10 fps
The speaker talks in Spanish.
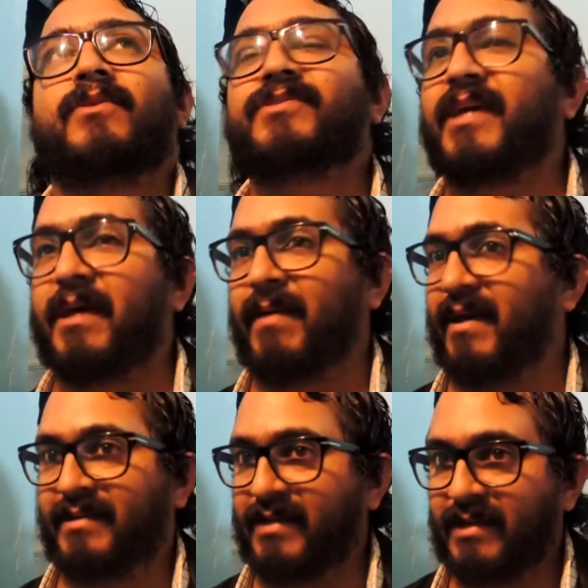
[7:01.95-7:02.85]
no sé qué
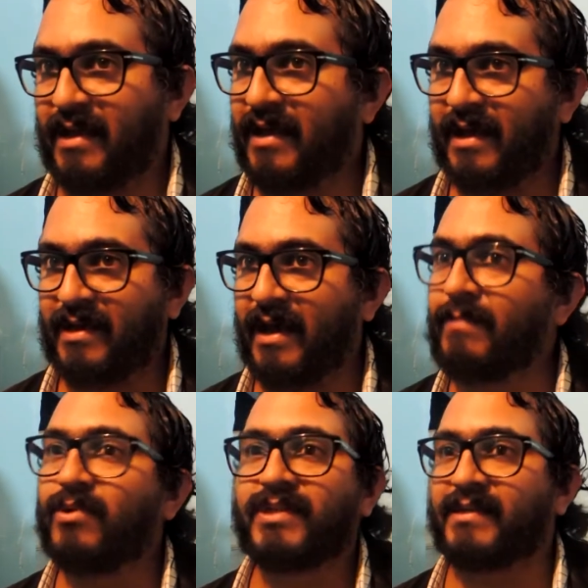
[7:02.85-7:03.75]
más decirte, eh, eh,
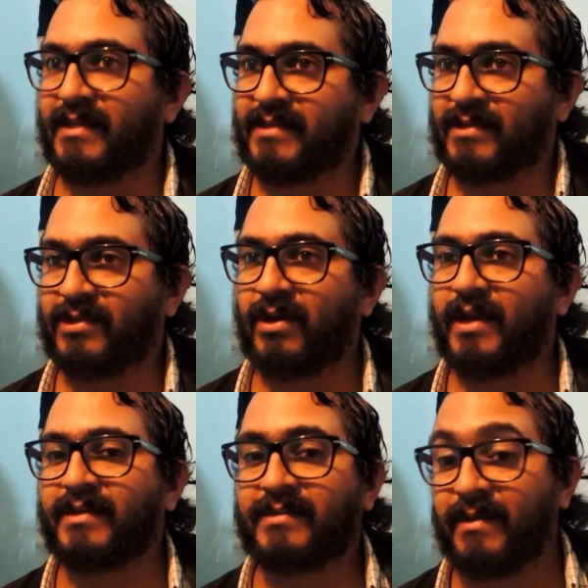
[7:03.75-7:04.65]
hay muchas
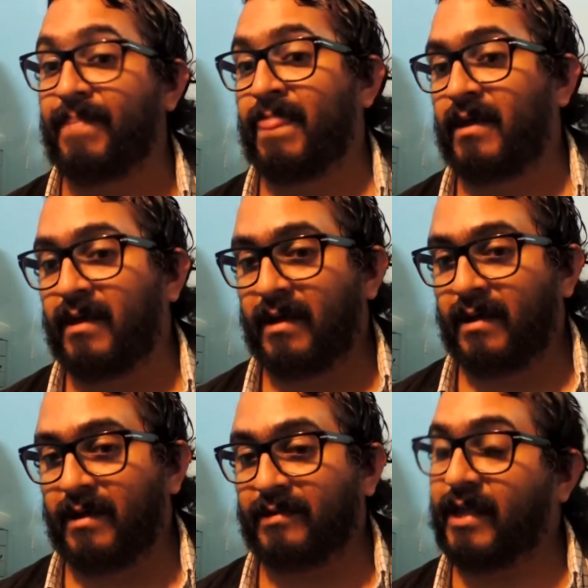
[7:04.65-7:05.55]
sensaciones,
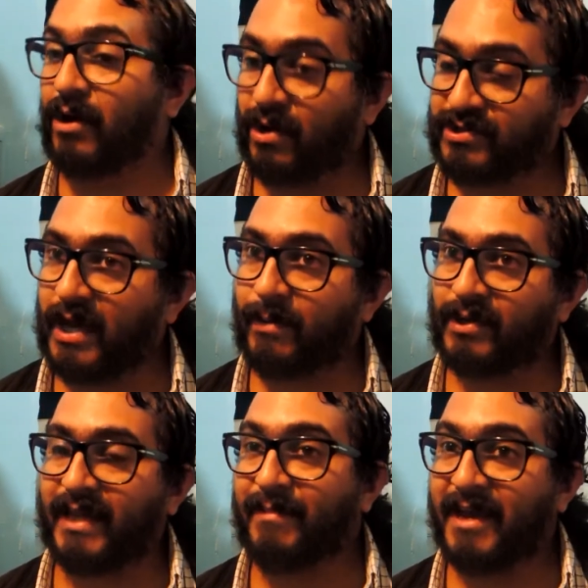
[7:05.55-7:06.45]
te conocí a
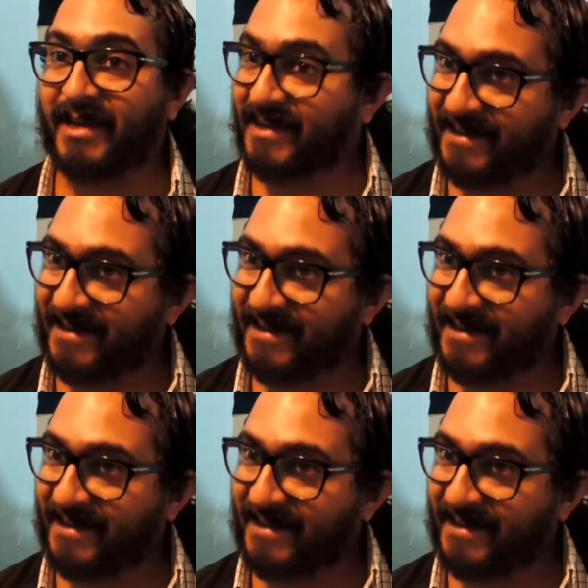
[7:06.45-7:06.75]
vos también.